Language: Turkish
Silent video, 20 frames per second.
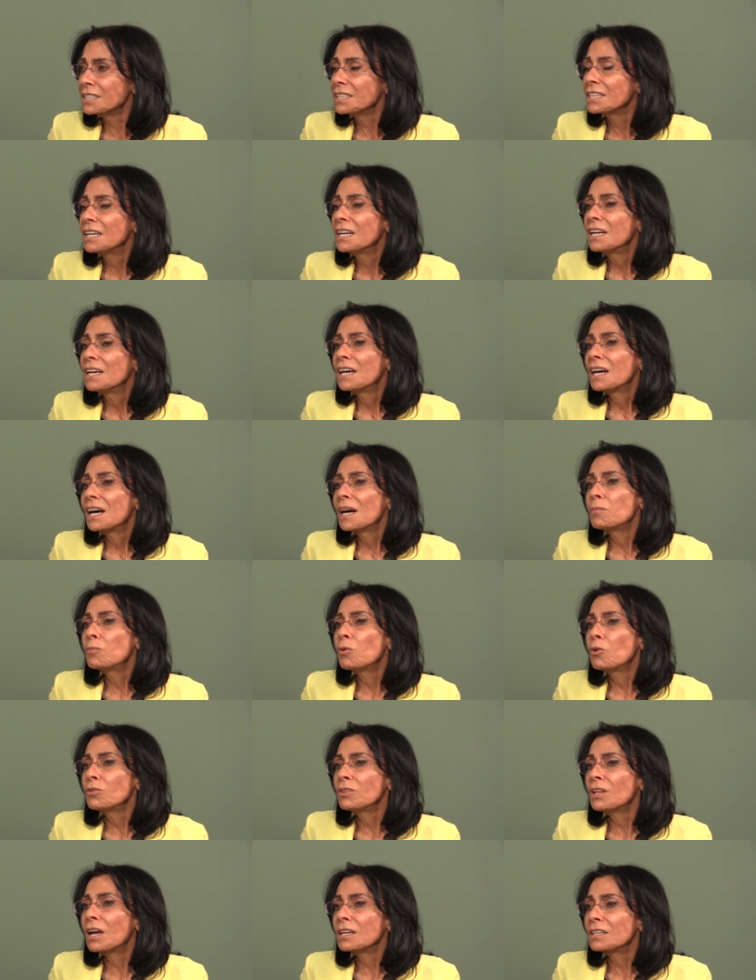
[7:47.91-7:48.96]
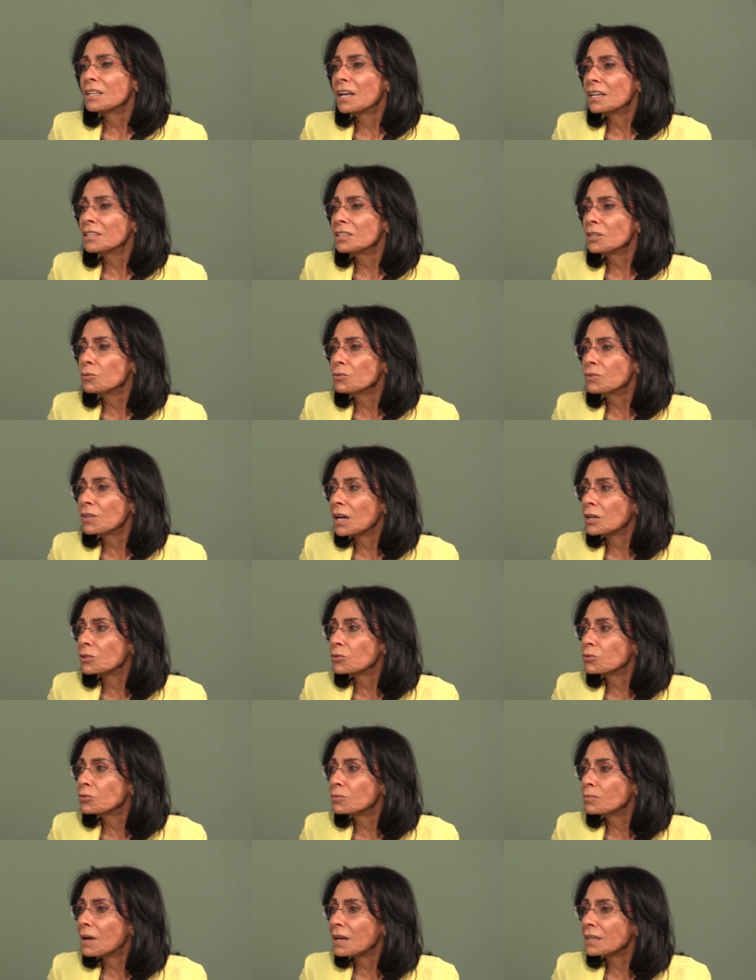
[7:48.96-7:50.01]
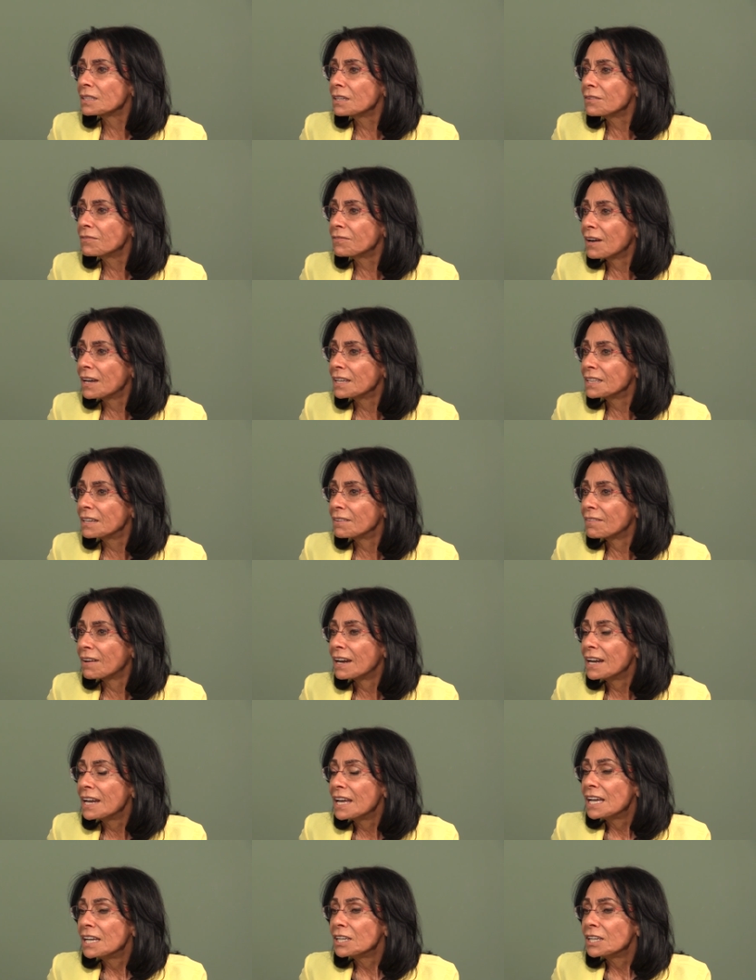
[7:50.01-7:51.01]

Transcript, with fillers: Hı hı. Ama onlardan da uzak durmakta fayda var.